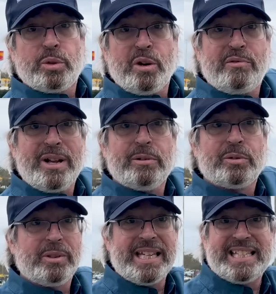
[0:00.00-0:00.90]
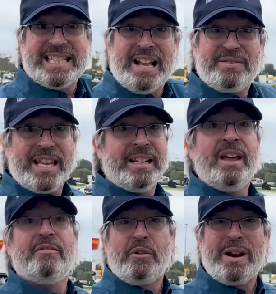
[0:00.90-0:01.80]
l'autre voie, de l'autre côté qui s'en viennent,
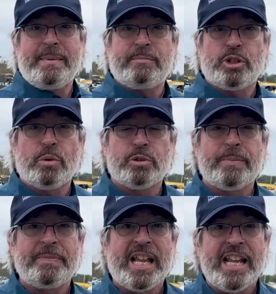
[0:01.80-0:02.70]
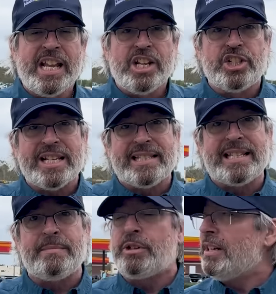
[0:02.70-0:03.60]
font la même chose.
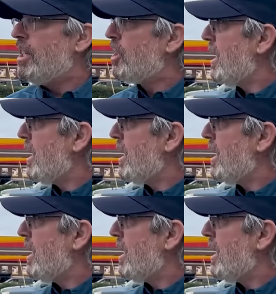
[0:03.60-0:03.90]
J'estime que les